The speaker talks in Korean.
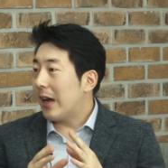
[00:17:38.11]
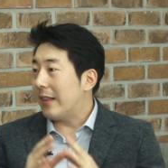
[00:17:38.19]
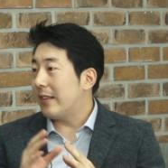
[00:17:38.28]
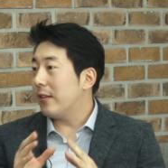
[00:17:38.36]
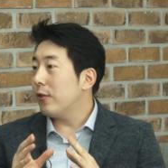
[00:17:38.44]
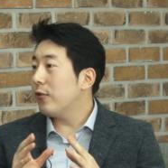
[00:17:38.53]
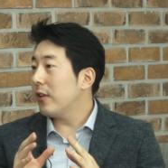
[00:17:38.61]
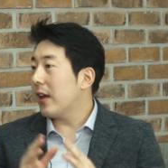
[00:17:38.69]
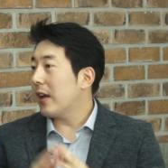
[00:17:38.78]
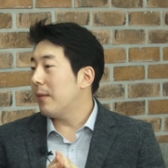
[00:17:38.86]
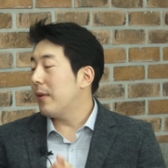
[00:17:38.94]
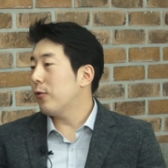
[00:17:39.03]
같이 쓸 수
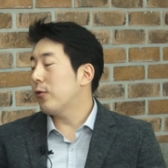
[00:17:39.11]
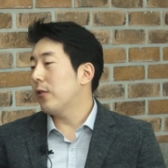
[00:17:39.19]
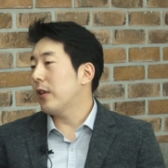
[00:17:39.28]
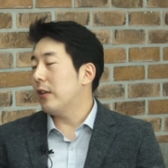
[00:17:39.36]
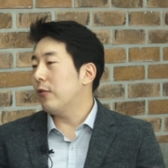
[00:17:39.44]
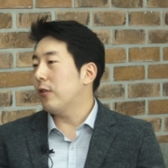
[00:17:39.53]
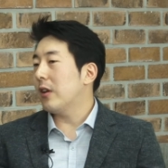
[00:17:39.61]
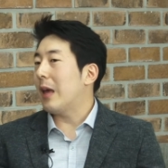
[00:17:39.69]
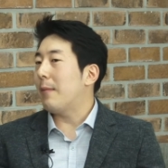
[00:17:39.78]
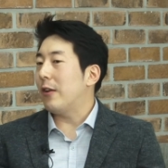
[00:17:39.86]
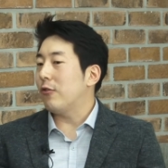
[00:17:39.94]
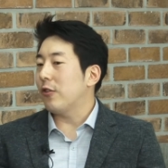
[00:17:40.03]
있게끔 해줬던 기술을
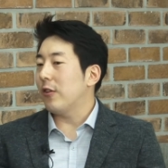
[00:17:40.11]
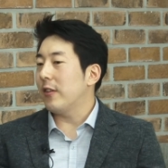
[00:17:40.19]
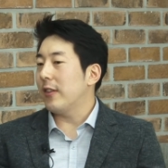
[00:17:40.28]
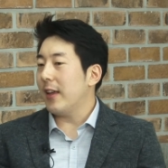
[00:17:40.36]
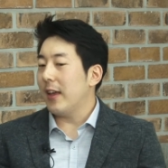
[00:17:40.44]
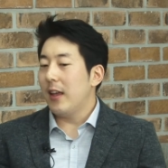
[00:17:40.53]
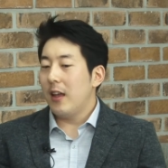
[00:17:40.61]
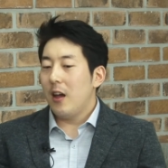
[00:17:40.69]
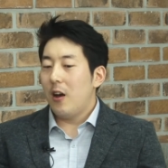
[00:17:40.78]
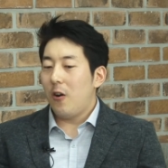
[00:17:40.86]
개발 중이었는데 음.